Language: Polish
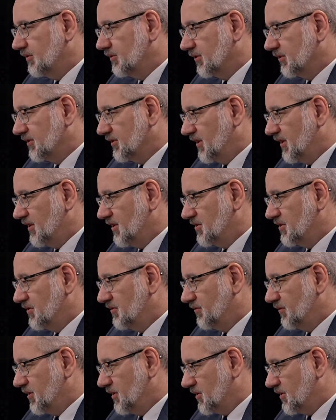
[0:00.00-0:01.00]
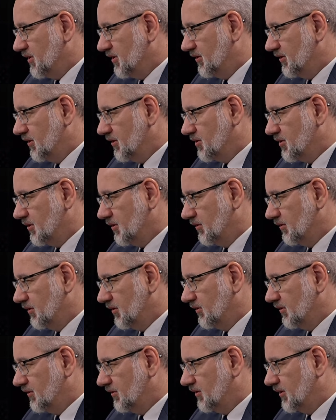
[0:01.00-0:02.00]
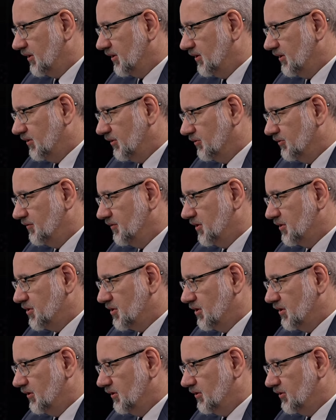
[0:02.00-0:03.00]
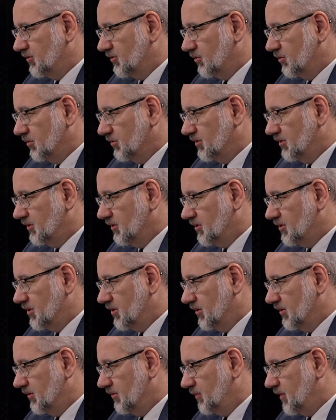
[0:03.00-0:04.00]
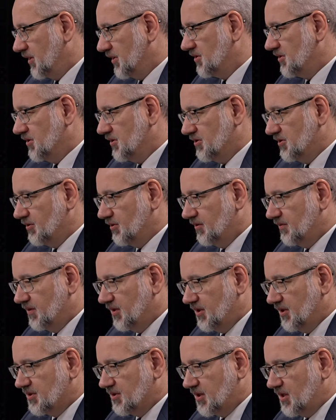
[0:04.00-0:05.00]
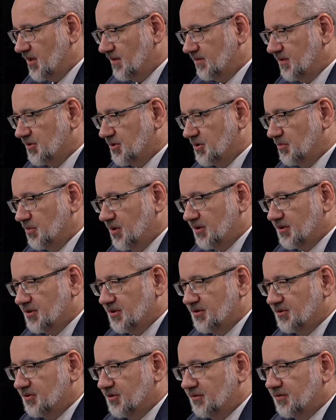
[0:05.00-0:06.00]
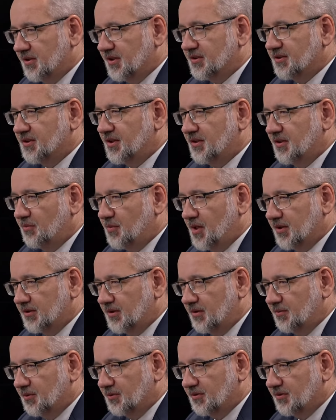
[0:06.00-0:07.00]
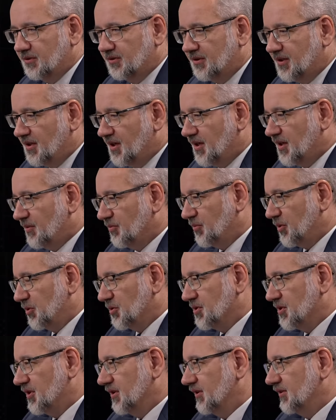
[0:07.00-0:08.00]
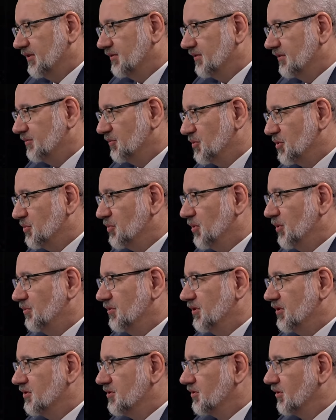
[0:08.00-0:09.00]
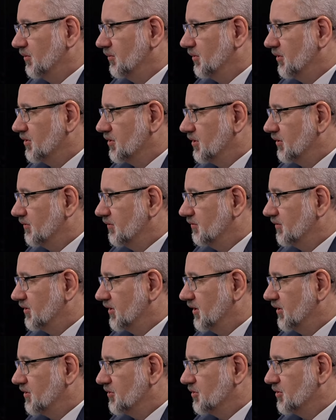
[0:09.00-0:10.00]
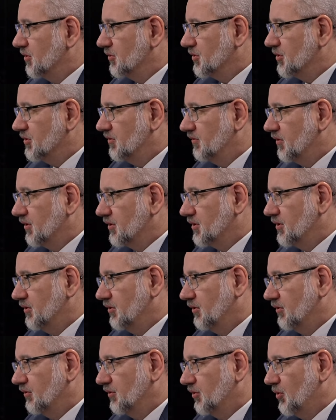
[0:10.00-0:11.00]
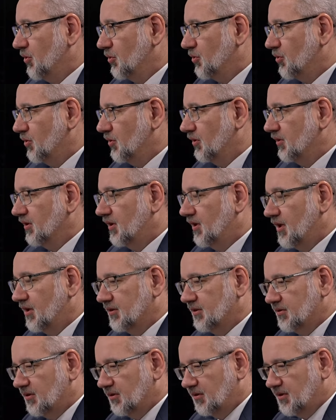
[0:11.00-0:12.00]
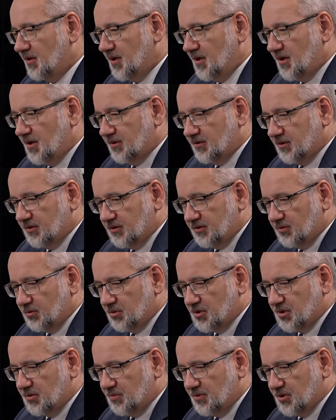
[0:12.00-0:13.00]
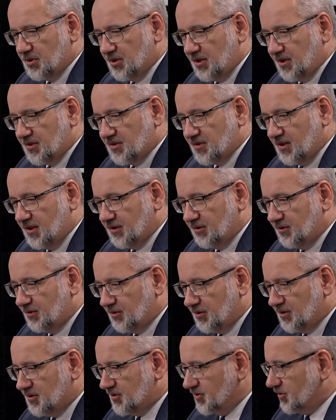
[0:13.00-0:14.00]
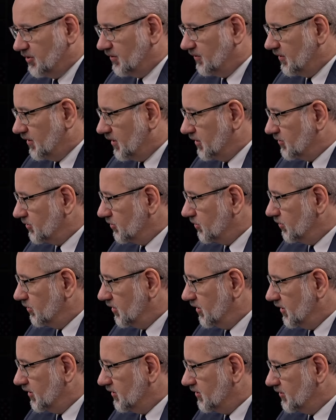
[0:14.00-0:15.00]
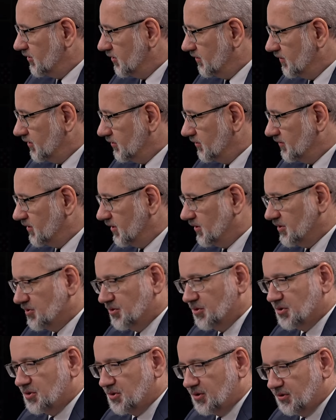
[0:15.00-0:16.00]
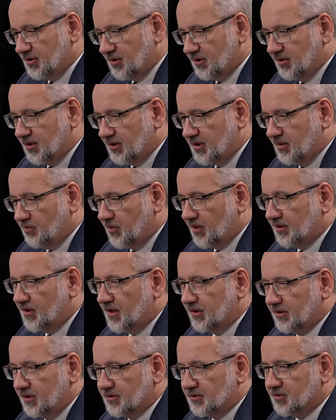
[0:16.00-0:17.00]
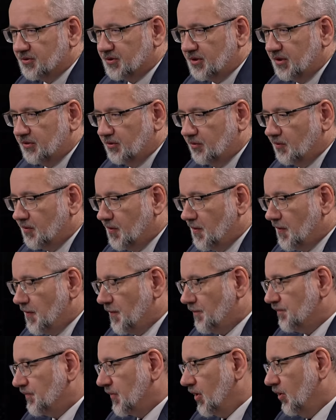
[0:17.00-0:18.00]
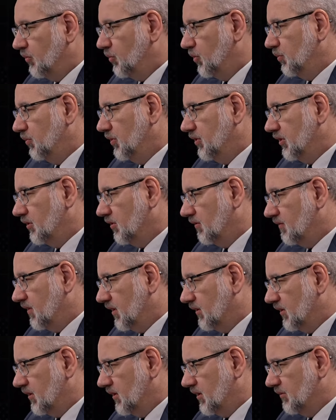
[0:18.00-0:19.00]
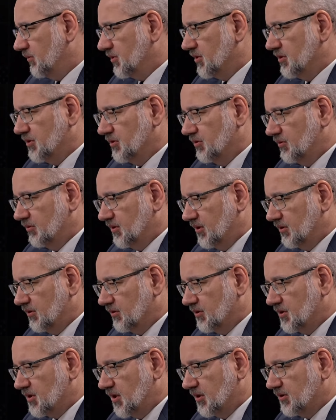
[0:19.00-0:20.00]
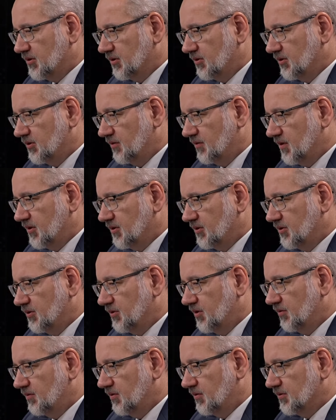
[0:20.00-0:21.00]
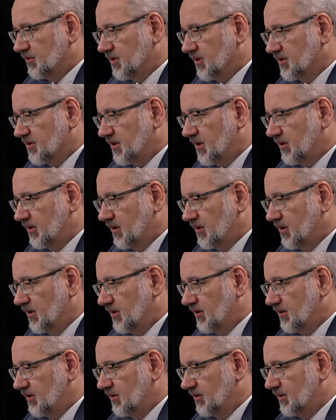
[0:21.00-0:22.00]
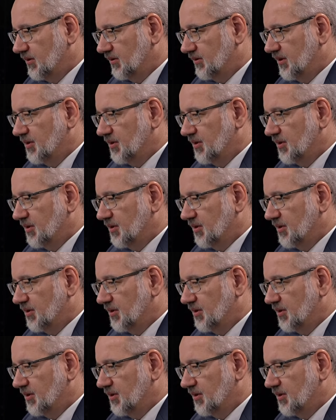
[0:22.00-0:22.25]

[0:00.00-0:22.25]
to zależy właśnie też od y, tej odwiecznej dyskusji, czy bardziej zdrowa jest kawa, czy bardziej zdrowa jest herbata, bo to proszę przypomnieć sobie, że w zależności właśnie od roku, od lat to y, słyszymy, że raz jedno jest zdrowe, raz drugie jest zdrowe, to w zależności od tego, jakie badania zostaną opublikowane, ale ja myślę, że tutaj to trzeba stosować zdrową zasadę y,